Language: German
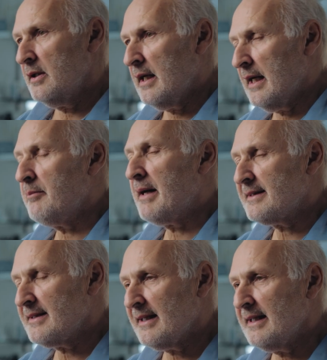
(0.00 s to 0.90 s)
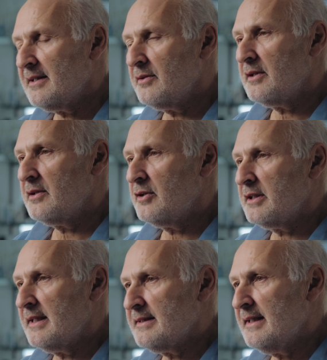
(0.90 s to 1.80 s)
äh, mazeriert und dann auch
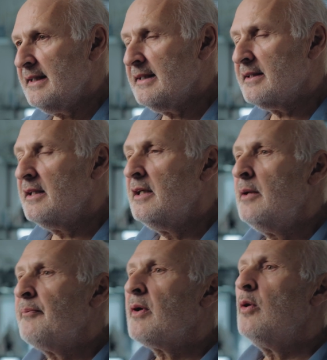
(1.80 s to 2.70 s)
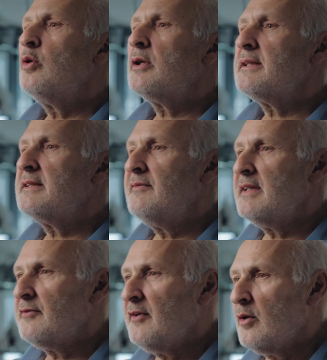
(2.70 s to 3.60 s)
destilliert, oder sie
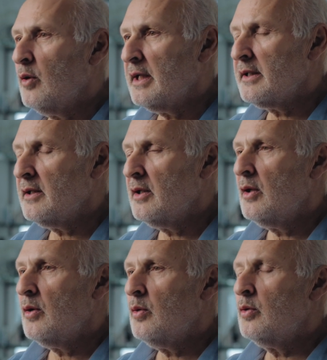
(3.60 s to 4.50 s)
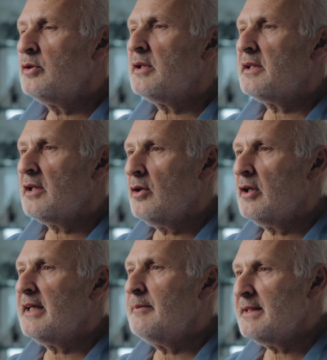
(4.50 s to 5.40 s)
wird vergoren und dann
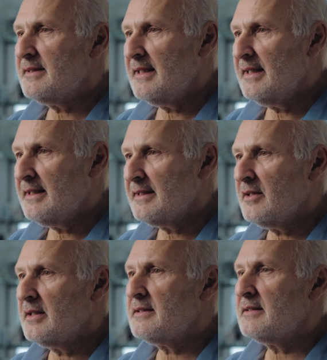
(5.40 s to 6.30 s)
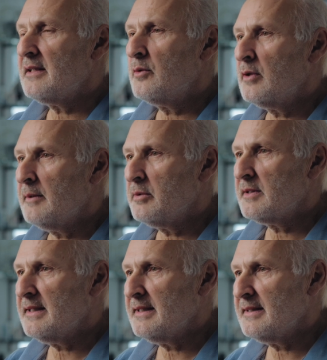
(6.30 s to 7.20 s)
auch eben destilliert. Dann ist es ein
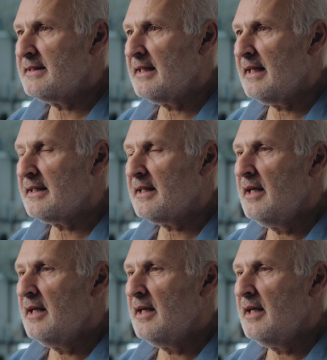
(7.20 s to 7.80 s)
100% Destillat.